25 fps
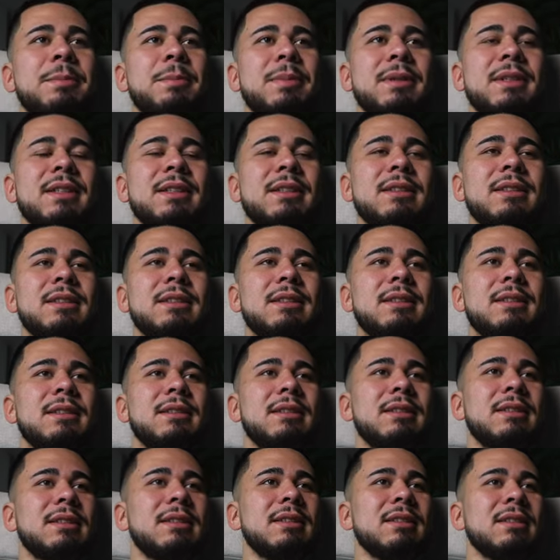
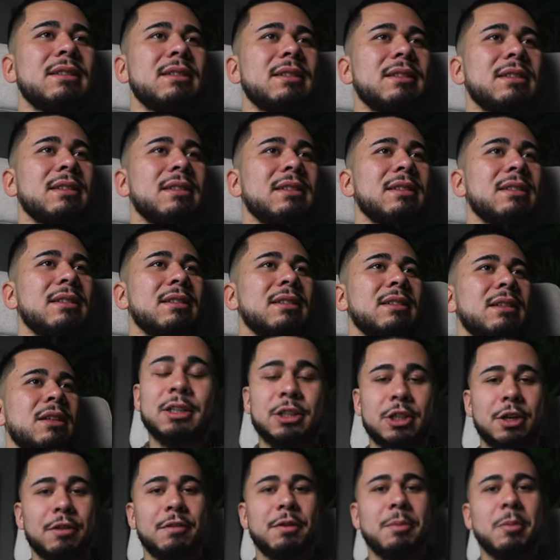bin
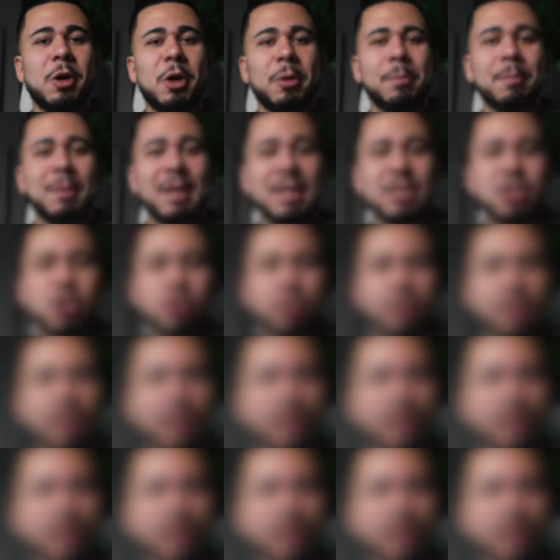Schauen wir mal, ob Max schon da